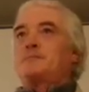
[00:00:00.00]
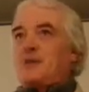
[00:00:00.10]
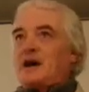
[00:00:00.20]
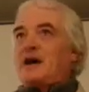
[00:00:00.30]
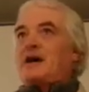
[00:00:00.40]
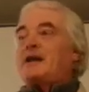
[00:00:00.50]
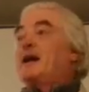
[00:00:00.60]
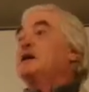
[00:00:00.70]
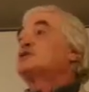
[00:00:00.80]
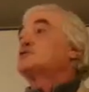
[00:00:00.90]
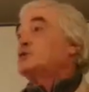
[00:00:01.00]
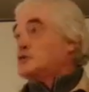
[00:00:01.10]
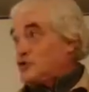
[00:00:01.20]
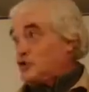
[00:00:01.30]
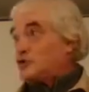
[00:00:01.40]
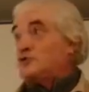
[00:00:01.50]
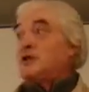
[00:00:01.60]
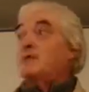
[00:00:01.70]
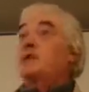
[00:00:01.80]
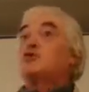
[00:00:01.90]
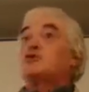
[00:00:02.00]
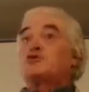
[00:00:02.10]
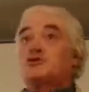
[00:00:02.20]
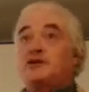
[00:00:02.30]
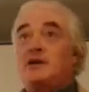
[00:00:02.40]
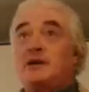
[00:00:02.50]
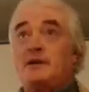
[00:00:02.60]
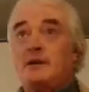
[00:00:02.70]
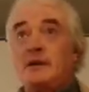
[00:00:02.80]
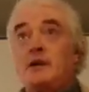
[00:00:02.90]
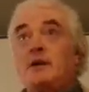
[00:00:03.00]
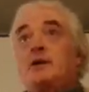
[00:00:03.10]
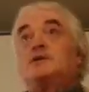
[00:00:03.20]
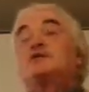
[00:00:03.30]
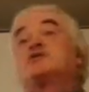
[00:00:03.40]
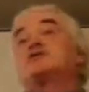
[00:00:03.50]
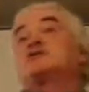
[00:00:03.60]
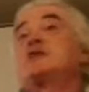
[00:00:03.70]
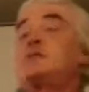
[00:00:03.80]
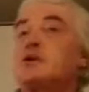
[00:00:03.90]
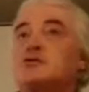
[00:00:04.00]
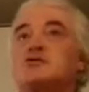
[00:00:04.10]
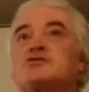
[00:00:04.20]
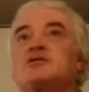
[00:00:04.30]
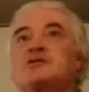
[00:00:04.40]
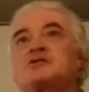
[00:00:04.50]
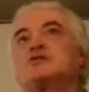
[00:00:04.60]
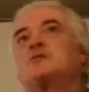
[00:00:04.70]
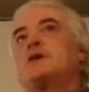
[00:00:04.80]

bagarre anche sul discorso delle micotossine il discorso delle micotossine secondo